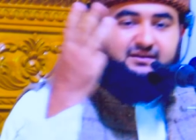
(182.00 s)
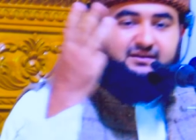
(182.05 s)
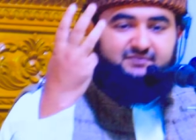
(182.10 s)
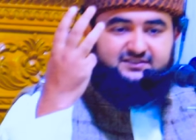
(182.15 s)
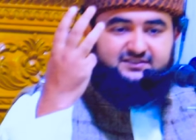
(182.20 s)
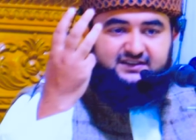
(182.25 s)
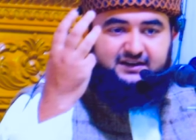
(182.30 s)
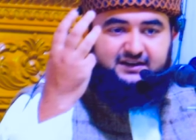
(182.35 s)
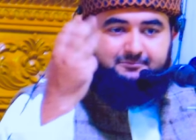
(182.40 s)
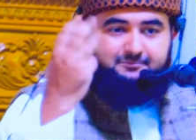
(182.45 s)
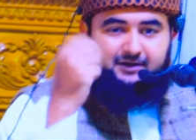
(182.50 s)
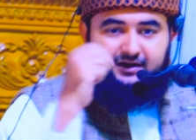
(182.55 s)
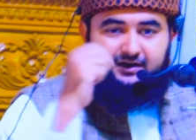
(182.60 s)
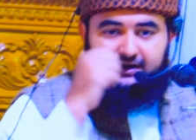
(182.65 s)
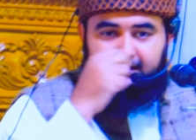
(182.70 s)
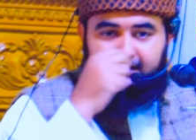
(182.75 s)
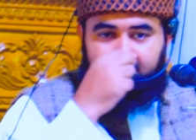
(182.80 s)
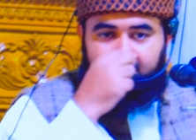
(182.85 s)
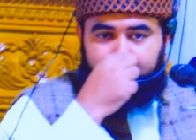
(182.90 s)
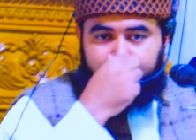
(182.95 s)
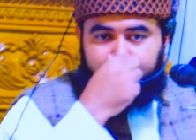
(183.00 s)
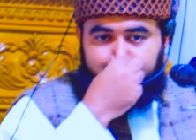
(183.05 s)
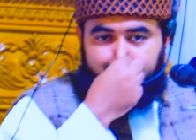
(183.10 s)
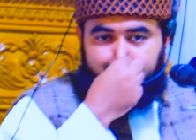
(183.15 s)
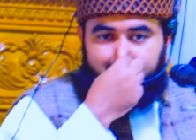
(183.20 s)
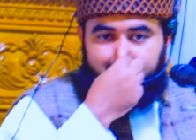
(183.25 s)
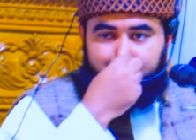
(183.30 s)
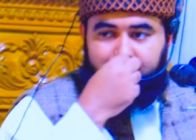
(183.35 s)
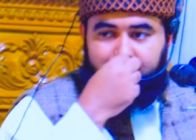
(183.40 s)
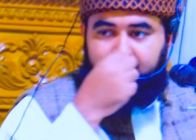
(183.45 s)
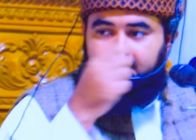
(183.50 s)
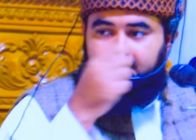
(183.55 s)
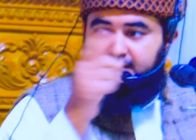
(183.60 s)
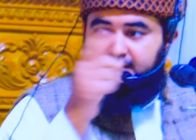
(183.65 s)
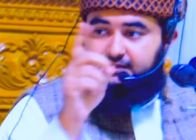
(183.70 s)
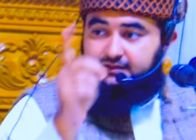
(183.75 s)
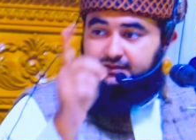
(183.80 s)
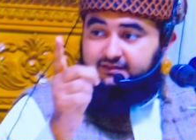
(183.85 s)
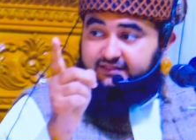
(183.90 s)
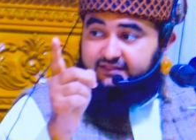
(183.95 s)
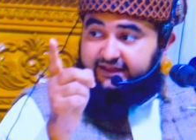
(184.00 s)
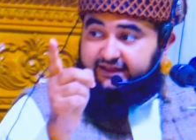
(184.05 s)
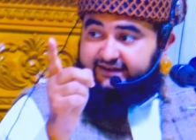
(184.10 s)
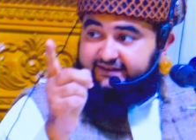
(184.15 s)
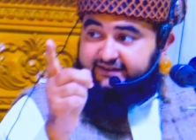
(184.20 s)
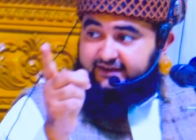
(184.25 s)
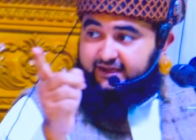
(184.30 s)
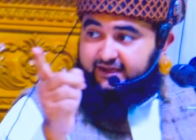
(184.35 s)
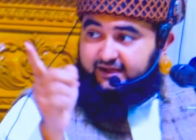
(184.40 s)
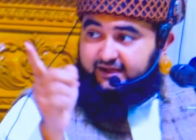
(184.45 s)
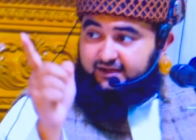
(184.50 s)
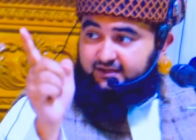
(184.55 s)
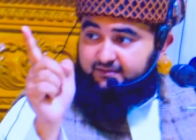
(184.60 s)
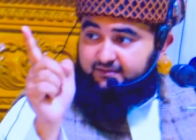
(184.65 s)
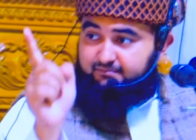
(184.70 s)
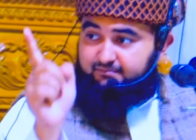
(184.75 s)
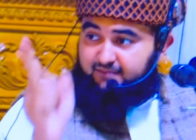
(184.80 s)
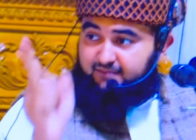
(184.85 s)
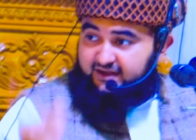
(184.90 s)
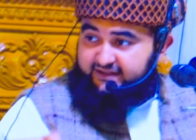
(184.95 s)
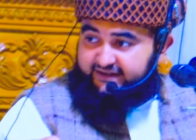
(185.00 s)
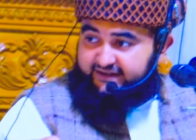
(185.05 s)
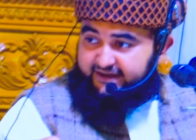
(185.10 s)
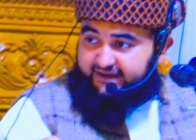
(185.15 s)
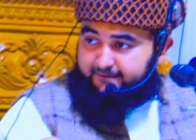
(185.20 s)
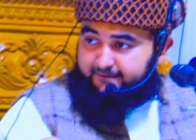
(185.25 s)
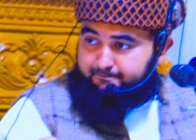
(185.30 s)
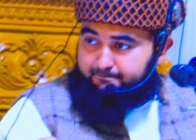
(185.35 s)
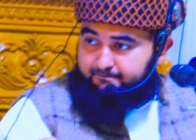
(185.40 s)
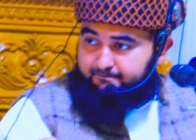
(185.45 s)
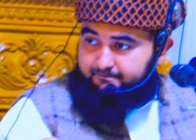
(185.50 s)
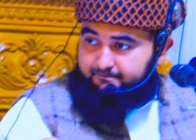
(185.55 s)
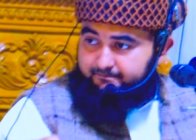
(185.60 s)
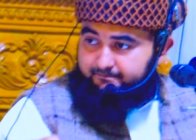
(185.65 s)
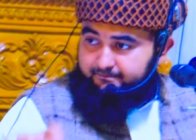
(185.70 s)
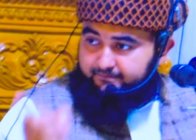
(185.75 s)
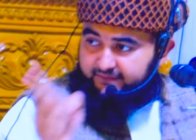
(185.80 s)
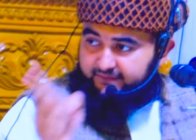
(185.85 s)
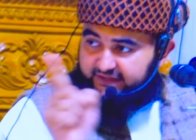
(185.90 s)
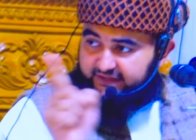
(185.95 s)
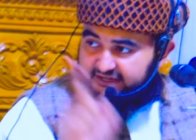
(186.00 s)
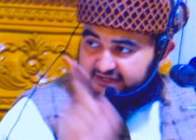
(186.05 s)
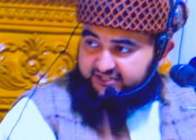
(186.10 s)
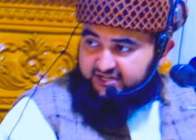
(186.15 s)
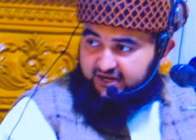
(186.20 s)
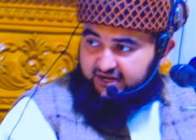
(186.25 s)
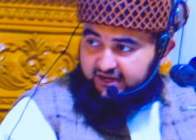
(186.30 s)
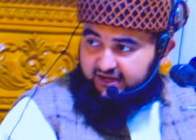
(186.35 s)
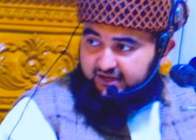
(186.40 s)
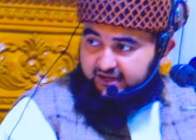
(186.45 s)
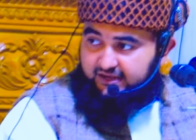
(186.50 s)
নামাজ এখানে পাওয়া গেল তিনটা মাগরিব এশা